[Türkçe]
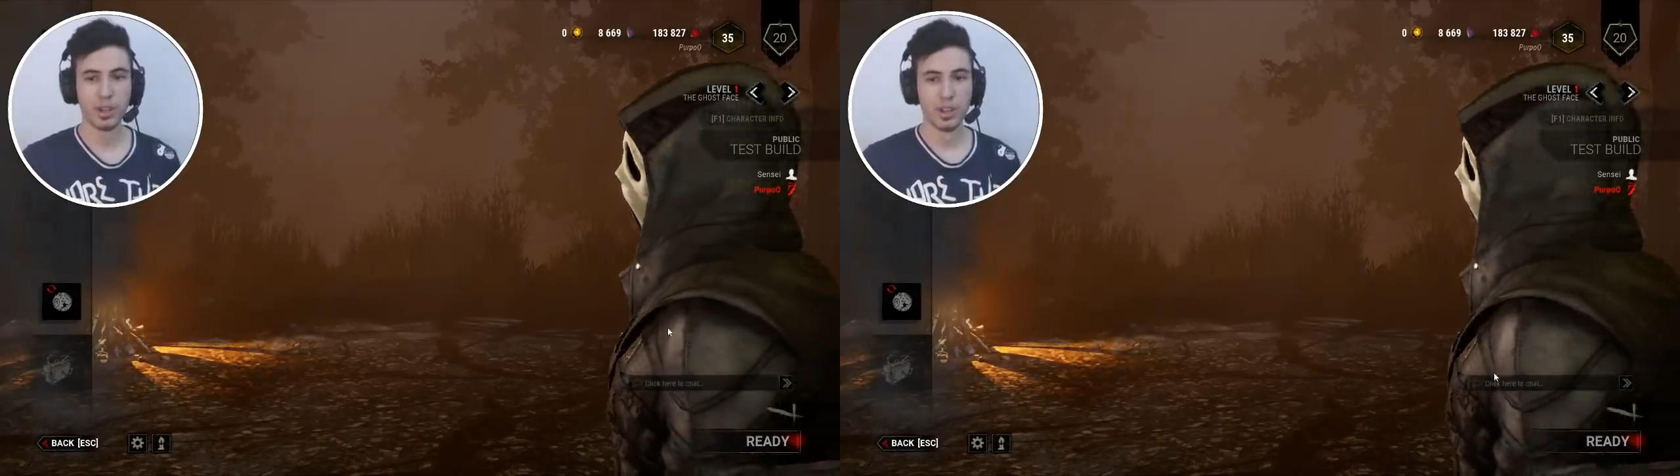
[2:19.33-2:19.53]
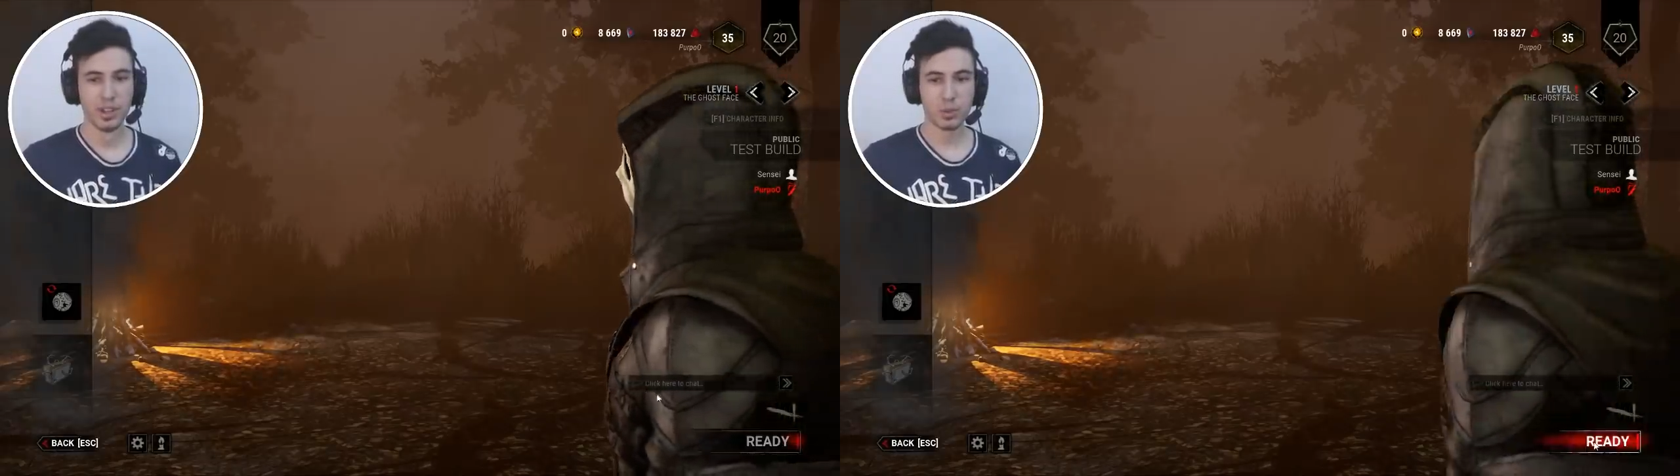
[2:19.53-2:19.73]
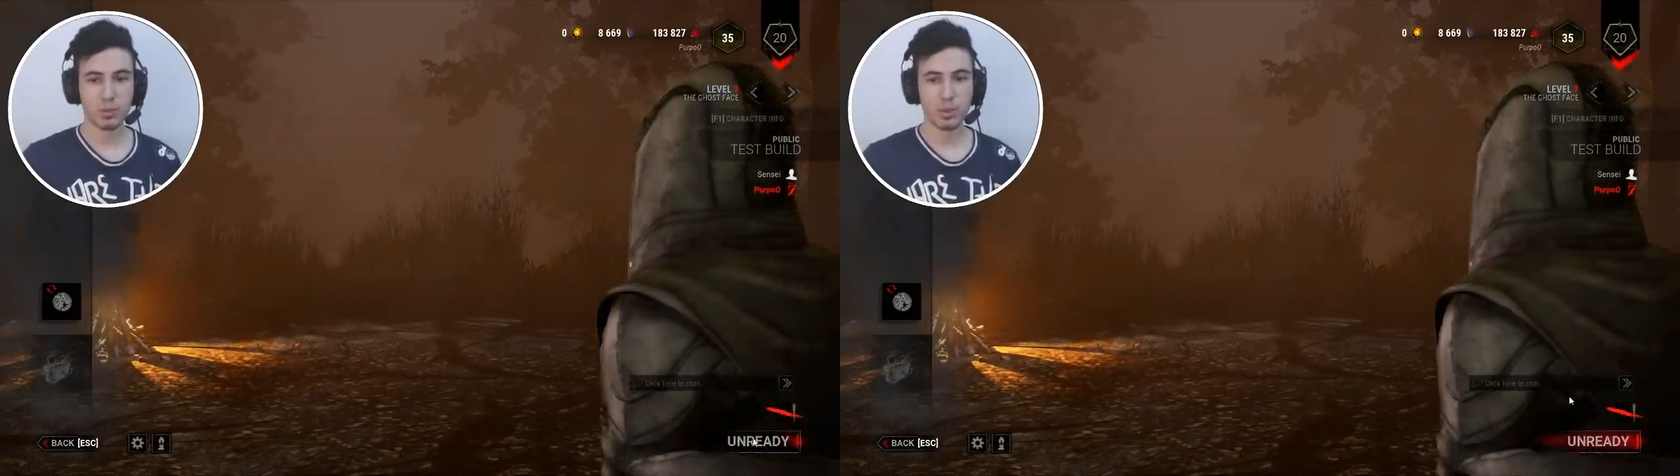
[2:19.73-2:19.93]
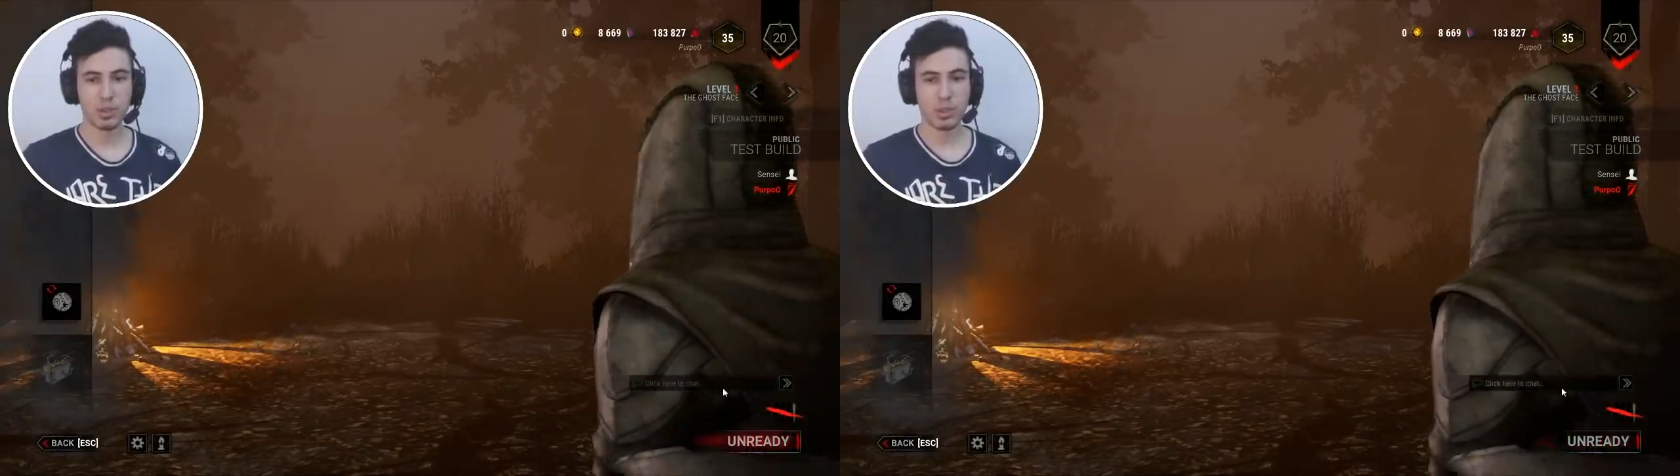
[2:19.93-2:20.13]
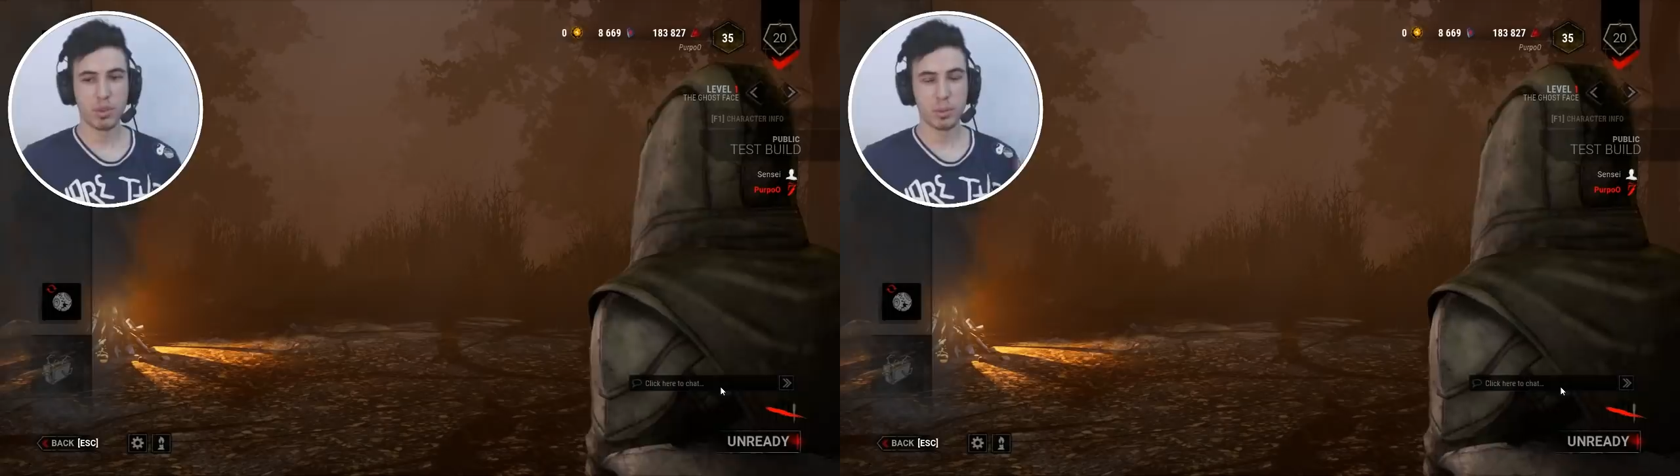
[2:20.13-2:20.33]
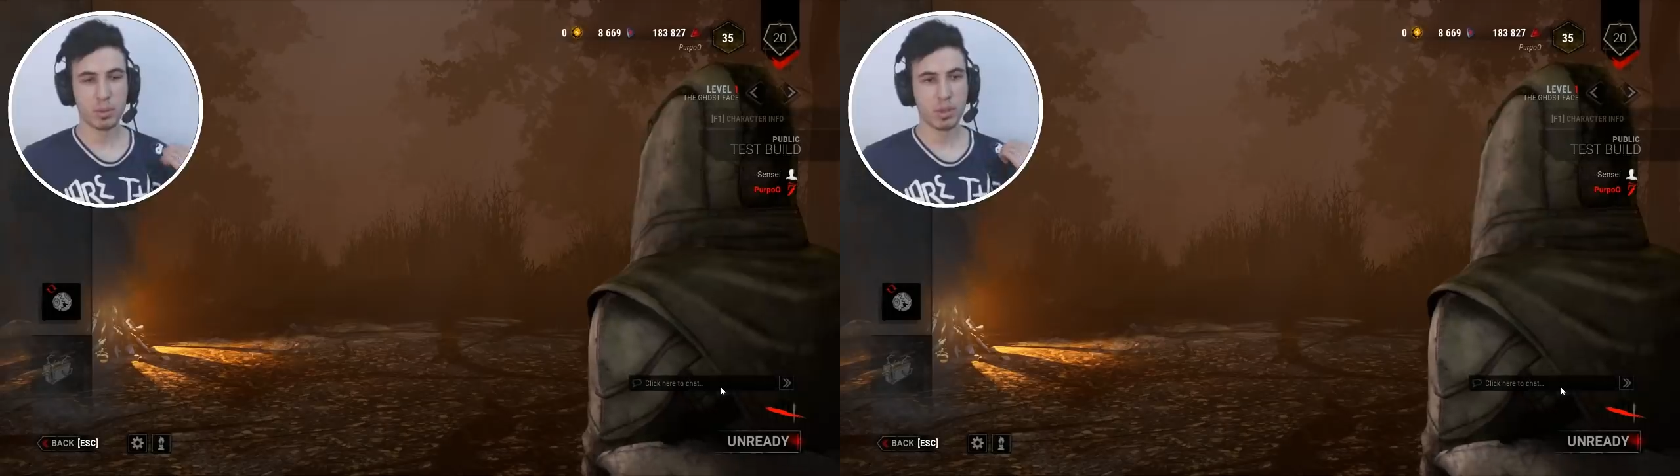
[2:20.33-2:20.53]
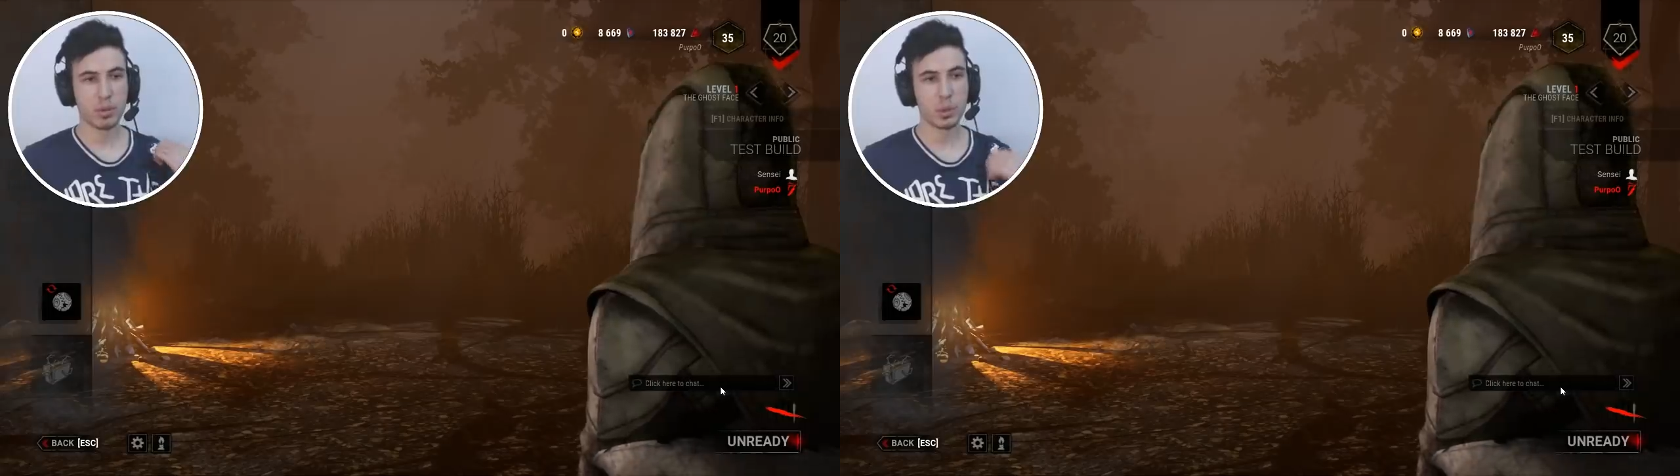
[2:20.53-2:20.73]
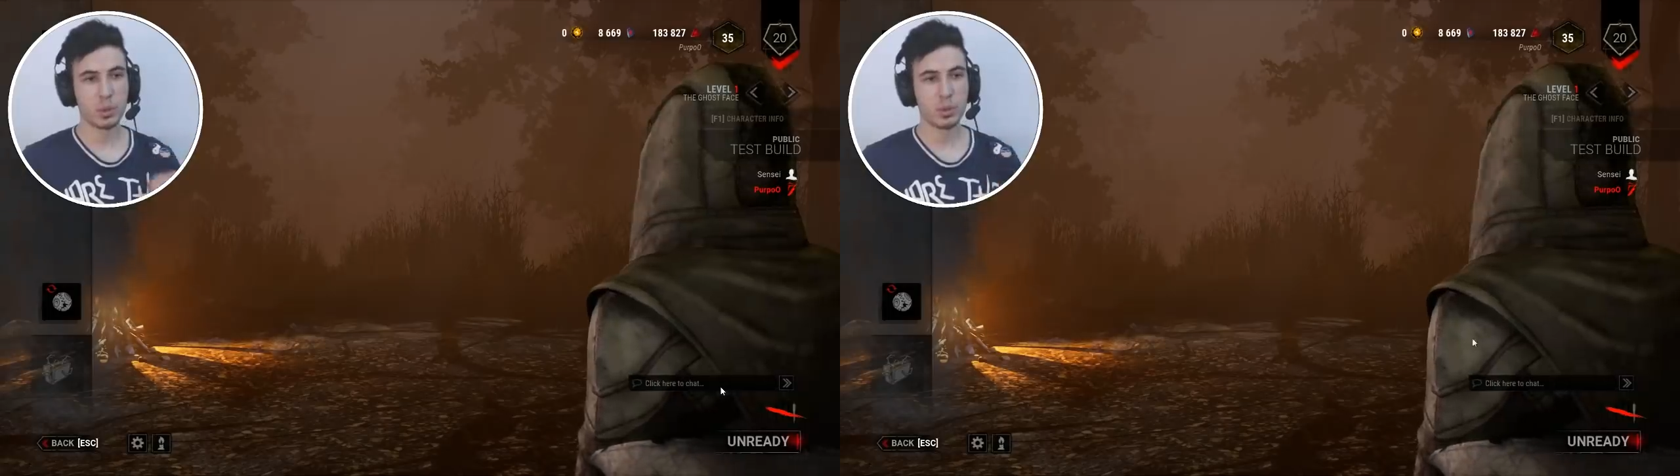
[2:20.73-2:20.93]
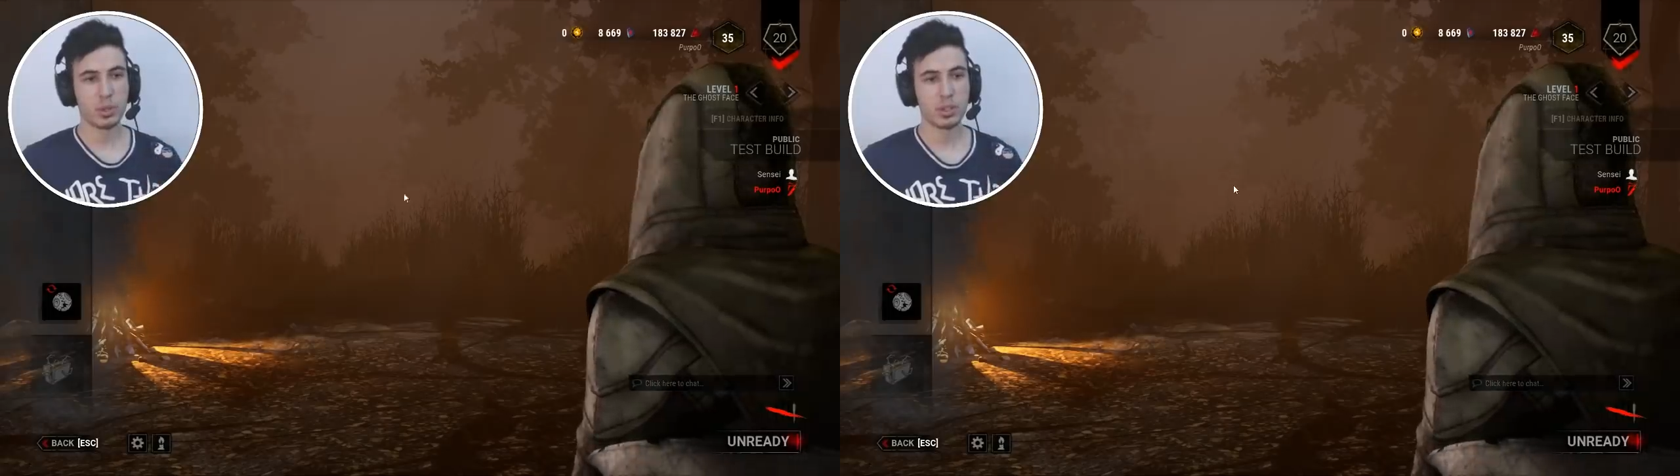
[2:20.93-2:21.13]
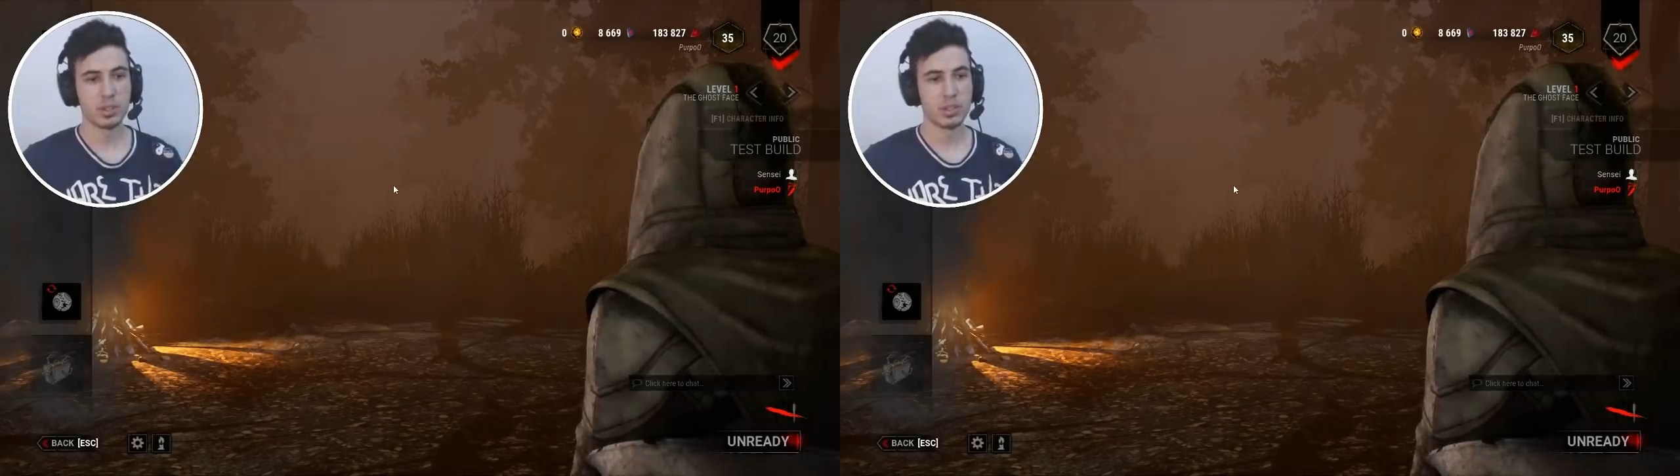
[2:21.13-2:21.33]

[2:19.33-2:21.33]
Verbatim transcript: Korktum lan ilk defa bu tarafa döndü.